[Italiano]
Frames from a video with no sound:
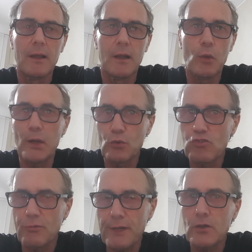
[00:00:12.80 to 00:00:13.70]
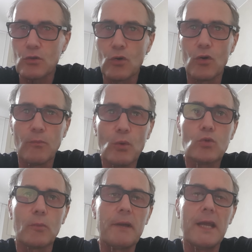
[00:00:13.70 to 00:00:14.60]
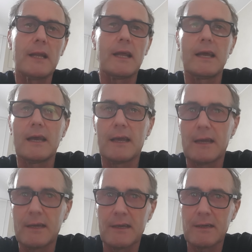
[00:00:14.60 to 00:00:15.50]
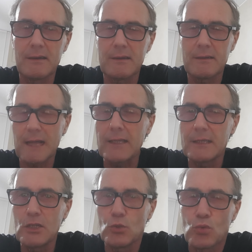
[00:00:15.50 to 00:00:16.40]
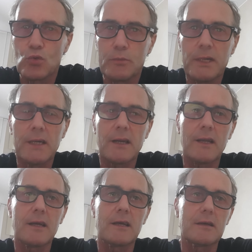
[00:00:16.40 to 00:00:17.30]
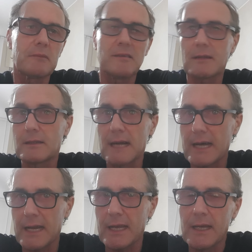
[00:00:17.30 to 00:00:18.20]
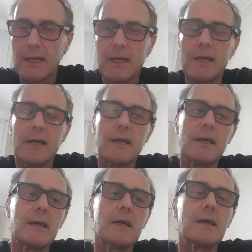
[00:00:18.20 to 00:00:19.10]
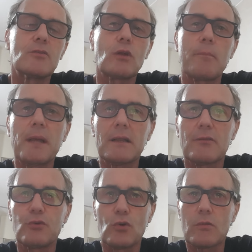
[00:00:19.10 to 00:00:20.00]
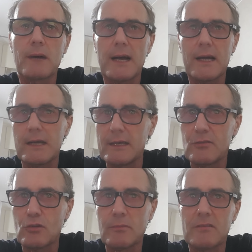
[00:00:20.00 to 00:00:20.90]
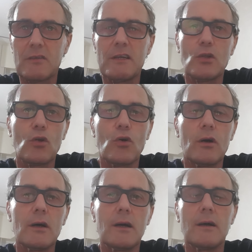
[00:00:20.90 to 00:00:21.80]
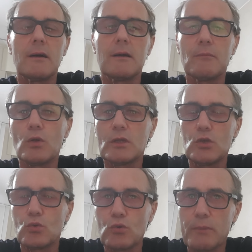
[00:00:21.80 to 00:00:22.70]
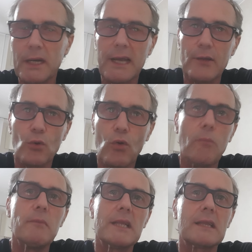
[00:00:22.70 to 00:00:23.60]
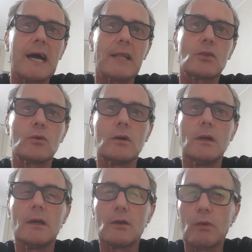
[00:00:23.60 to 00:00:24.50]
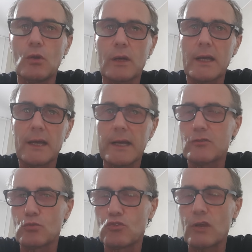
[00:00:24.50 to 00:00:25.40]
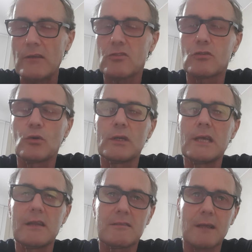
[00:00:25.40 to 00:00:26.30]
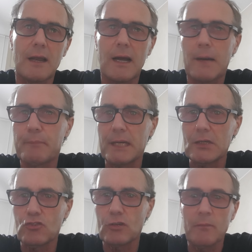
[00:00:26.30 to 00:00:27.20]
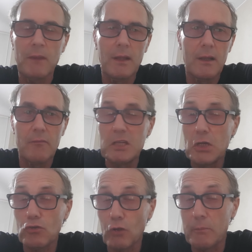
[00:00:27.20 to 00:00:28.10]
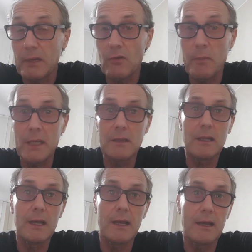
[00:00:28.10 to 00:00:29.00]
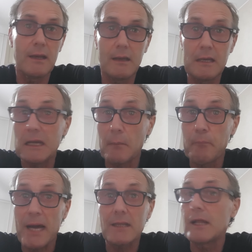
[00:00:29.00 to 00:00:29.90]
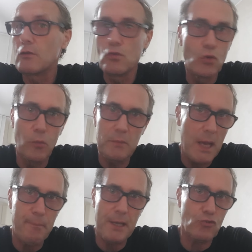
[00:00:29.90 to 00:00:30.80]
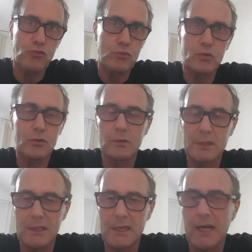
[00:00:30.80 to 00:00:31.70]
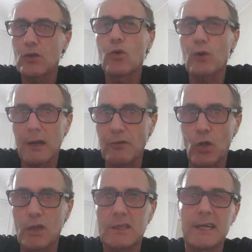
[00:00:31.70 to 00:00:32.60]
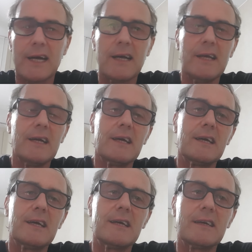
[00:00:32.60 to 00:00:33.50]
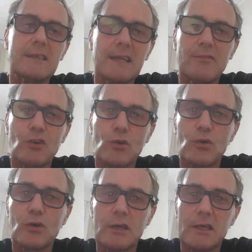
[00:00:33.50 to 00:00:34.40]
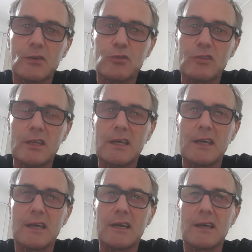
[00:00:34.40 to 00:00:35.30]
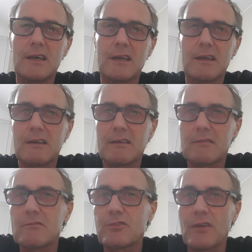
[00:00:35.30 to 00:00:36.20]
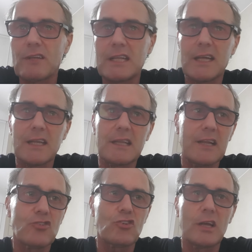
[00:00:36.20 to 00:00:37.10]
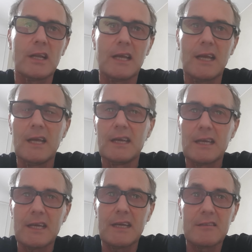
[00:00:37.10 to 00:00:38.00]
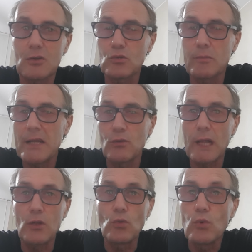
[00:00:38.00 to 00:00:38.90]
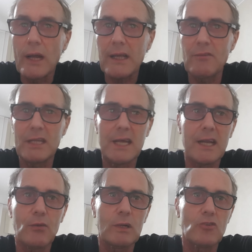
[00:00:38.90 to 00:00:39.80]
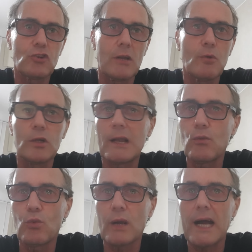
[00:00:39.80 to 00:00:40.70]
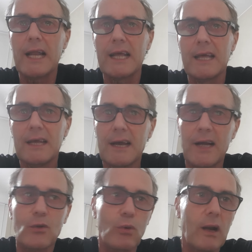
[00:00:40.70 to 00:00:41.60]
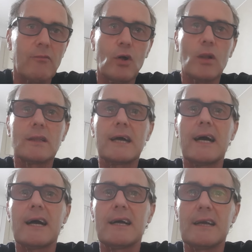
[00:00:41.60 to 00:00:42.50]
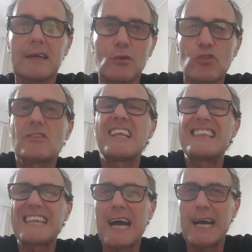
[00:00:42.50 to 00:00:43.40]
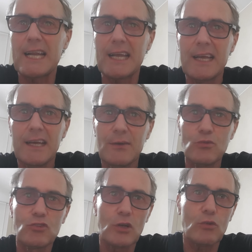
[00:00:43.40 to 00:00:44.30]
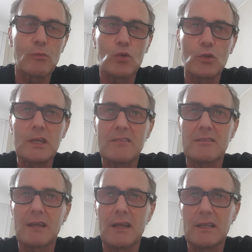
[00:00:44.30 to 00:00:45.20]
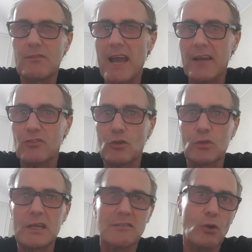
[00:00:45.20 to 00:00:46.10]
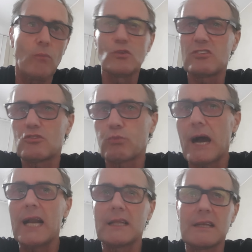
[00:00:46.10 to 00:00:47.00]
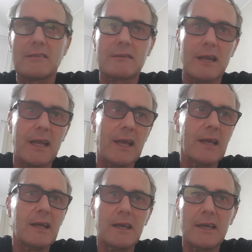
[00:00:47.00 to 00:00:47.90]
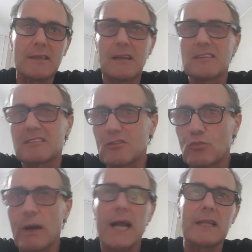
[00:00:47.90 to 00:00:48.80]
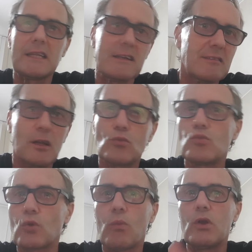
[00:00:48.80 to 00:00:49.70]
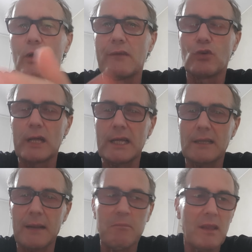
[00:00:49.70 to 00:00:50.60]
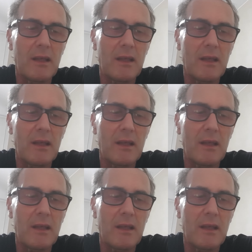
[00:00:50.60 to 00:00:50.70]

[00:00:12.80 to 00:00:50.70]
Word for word: Lo hanno già fatto molto bene eh, tanti youtuber, eh, basta andare eh, sulla piattaforma, eh, insomma, si vedono eh, eh, molti youtuber che hanno commentato quello che è successo ieri sera a Parigi. Vi dico solo brevemente, eh, in gran parte non mi è piaciuto, eh, ancora una volta devono così far vedere delle scene che secondo me non hanno nulla a che vedere con una cerimonia inaugurale, ancora una volta eh, ostentare un certo modo di essere diverso, no? di essere omosessuale, di essere eh, transessuale, di essere tutto quello che volete.